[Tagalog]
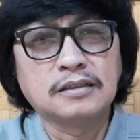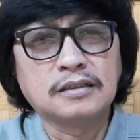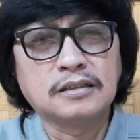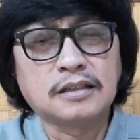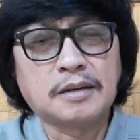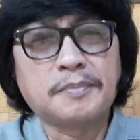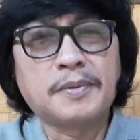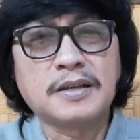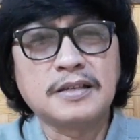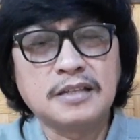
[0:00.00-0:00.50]

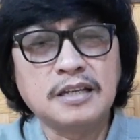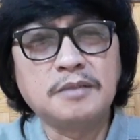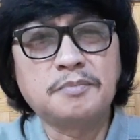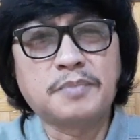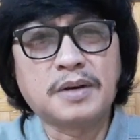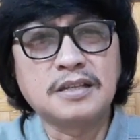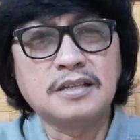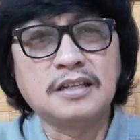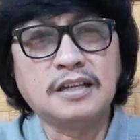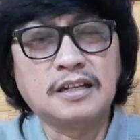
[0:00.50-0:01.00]

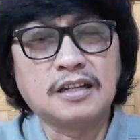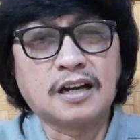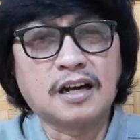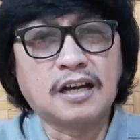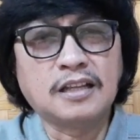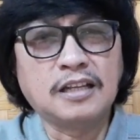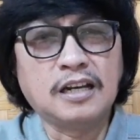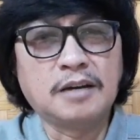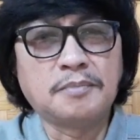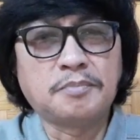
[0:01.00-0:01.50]
kapansin-pansin ang
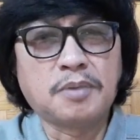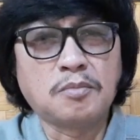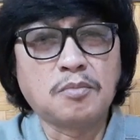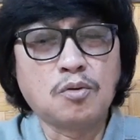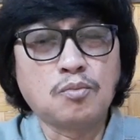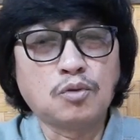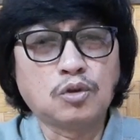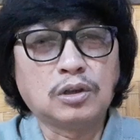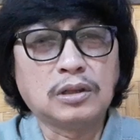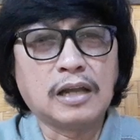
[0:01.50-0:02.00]
kanilang
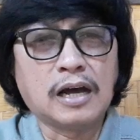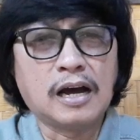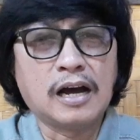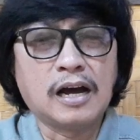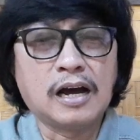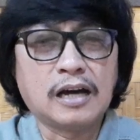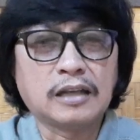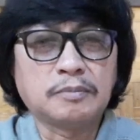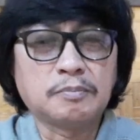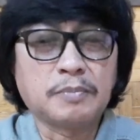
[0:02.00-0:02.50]

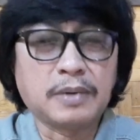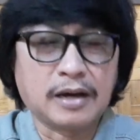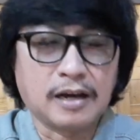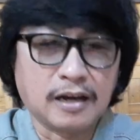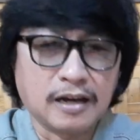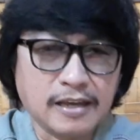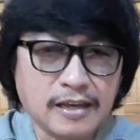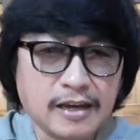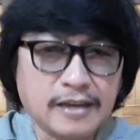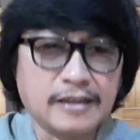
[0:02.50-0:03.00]
pamumutla at
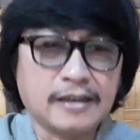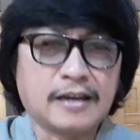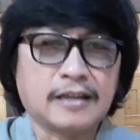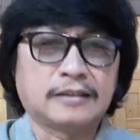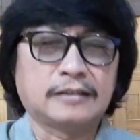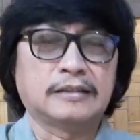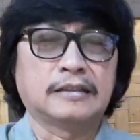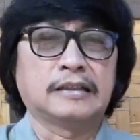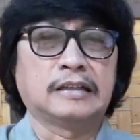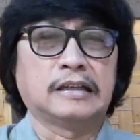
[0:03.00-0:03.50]
pangangayayat.
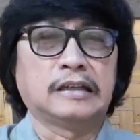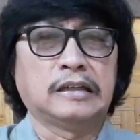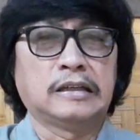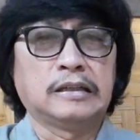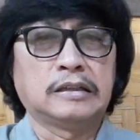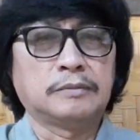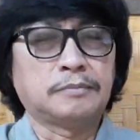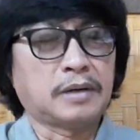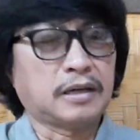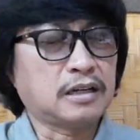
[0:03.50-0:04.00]

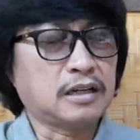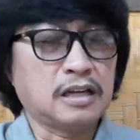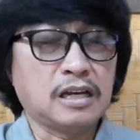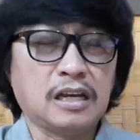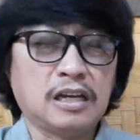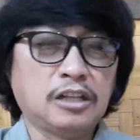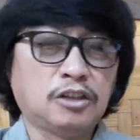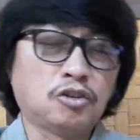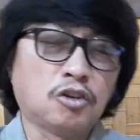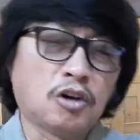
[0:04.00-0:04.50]
Pag
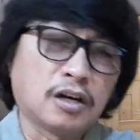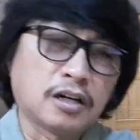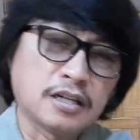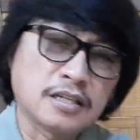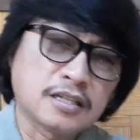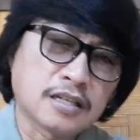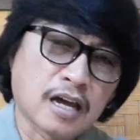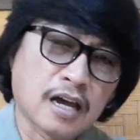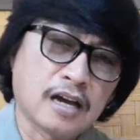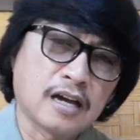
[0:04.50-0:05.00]
ganito ang
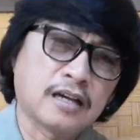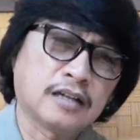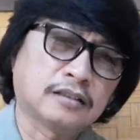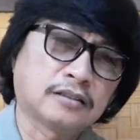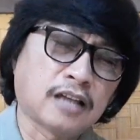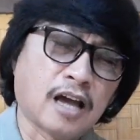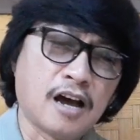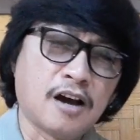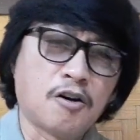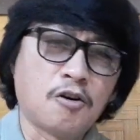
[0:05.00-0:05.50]
isang
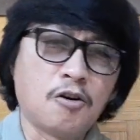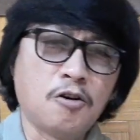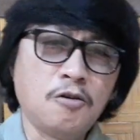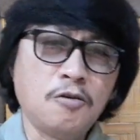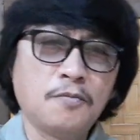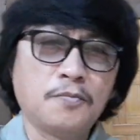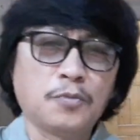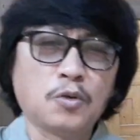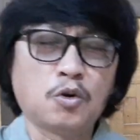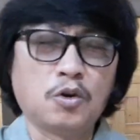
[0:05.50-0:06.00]

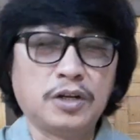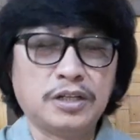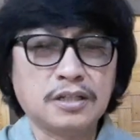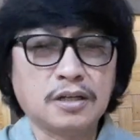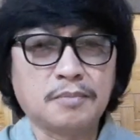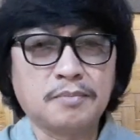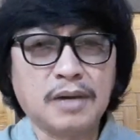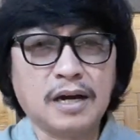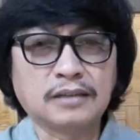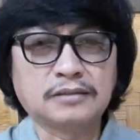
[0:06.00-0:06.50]
tao o
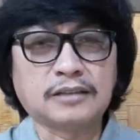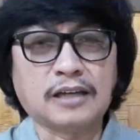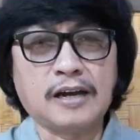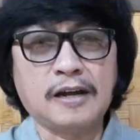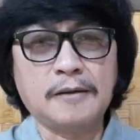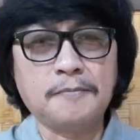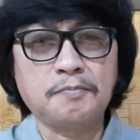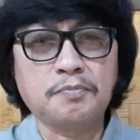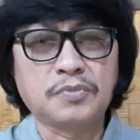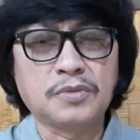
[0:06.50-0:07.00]
isang
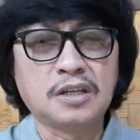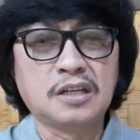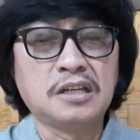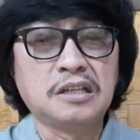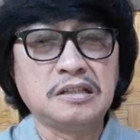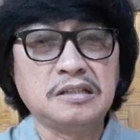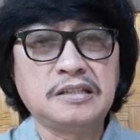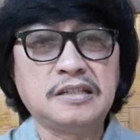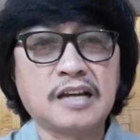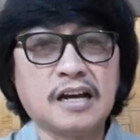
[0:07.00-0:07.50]
bata,
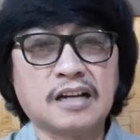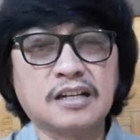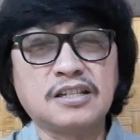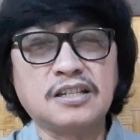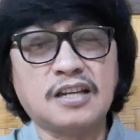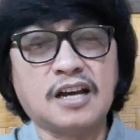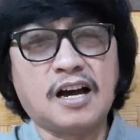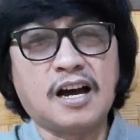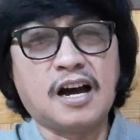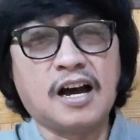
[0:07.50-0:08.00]
tiyak
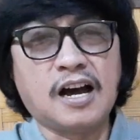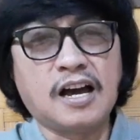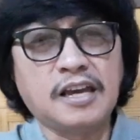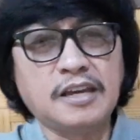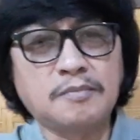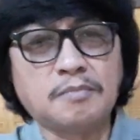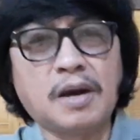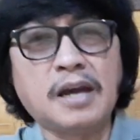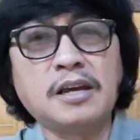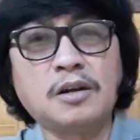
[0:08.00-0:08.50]
siya
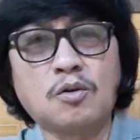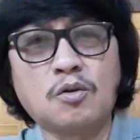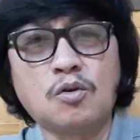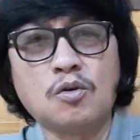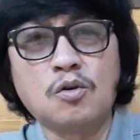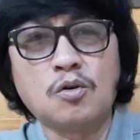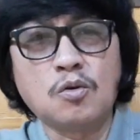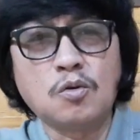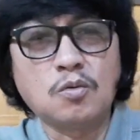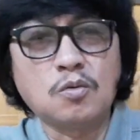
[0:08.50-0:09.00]
ay
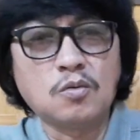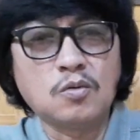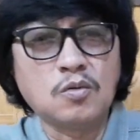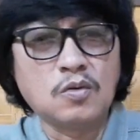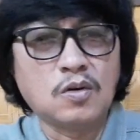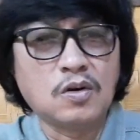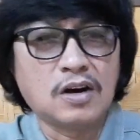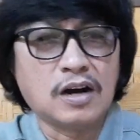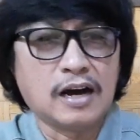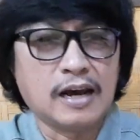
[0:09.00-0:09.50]
mayroong
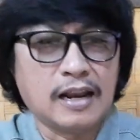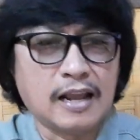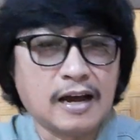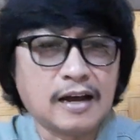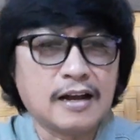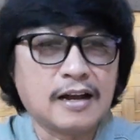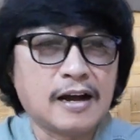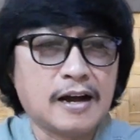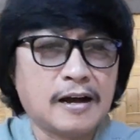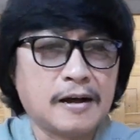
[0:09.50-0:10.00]

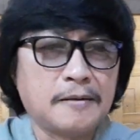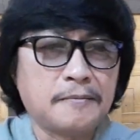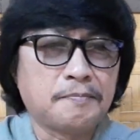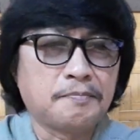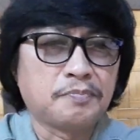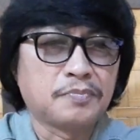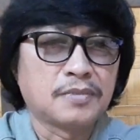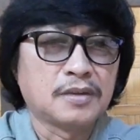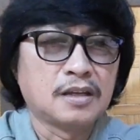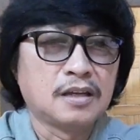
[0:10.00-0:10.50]
alaga.
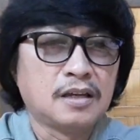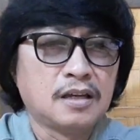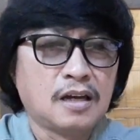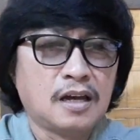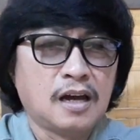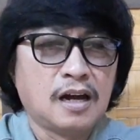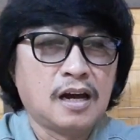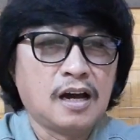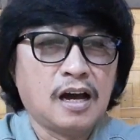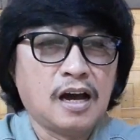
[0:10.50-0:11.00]

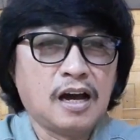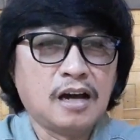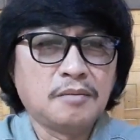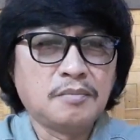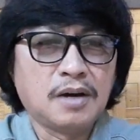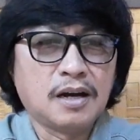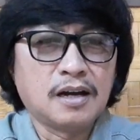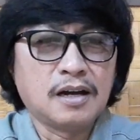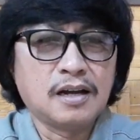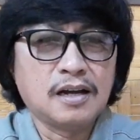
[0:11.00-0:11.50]
Ang
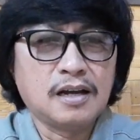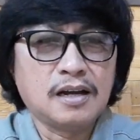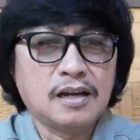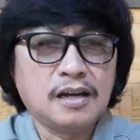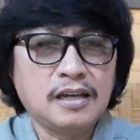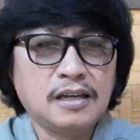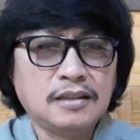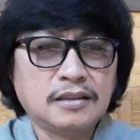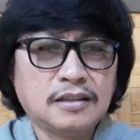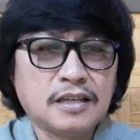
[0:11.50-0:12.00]
mga
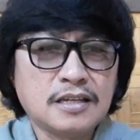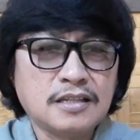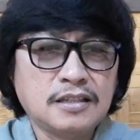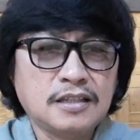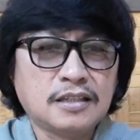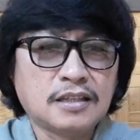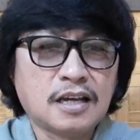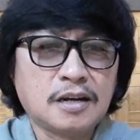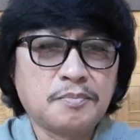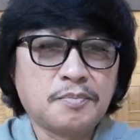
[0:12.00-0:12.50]

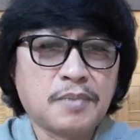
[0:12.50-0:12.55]
intestinal